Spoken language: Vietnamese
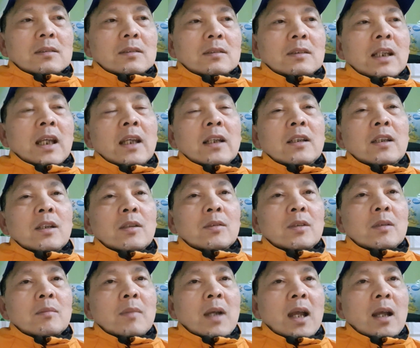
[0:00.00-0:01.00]
vậy nếu
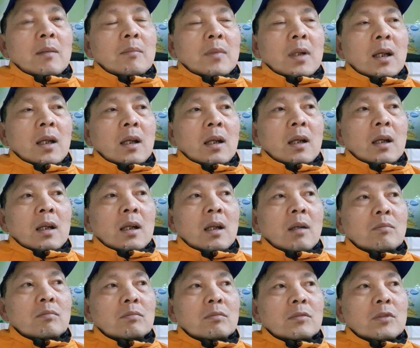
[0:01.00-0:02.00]
những bạn mà
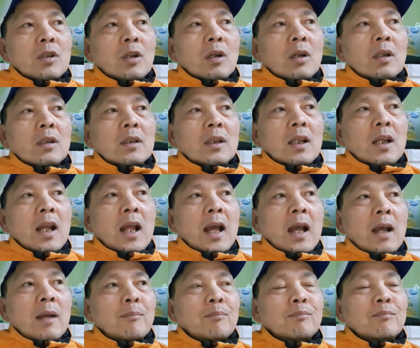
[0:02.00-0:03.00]
không có đi
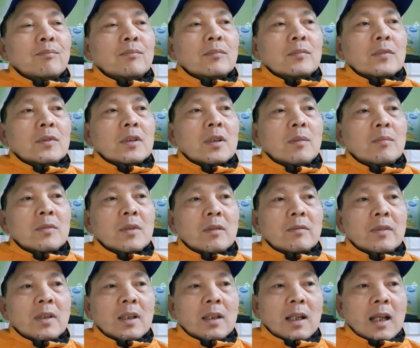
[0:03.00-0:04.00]
làm không có
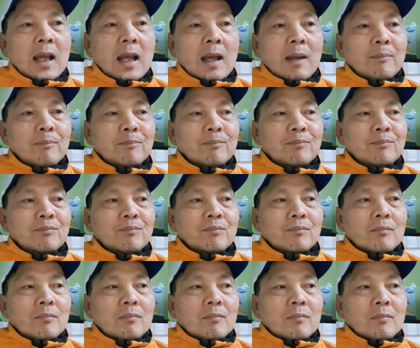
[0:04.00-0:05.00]
việc làm
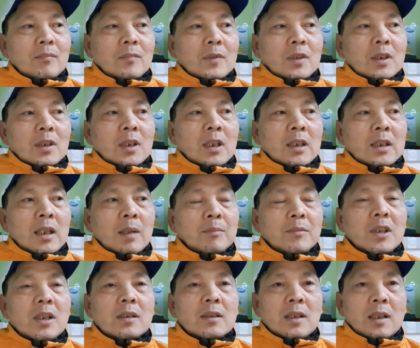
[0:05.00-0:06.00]
thì chấm
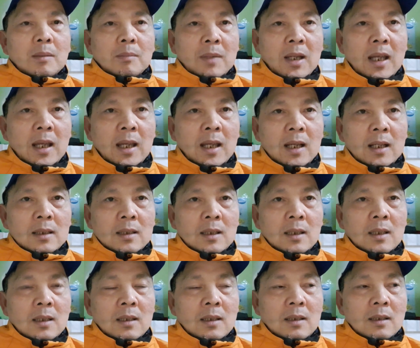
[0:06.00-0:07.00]
dứt tiền mẹ
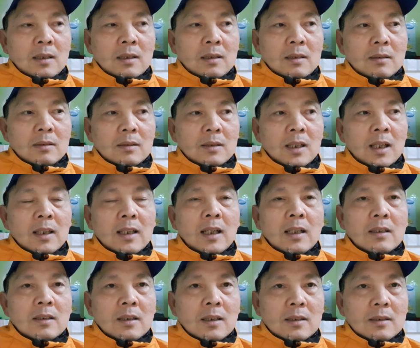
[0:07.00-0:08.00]
thì kể cả
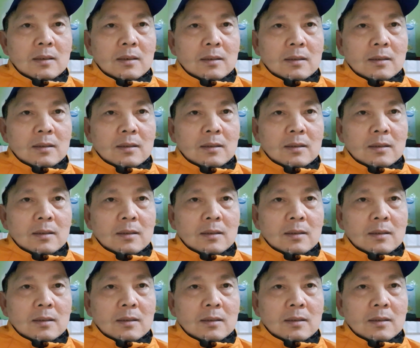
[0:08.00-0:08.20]
người Đức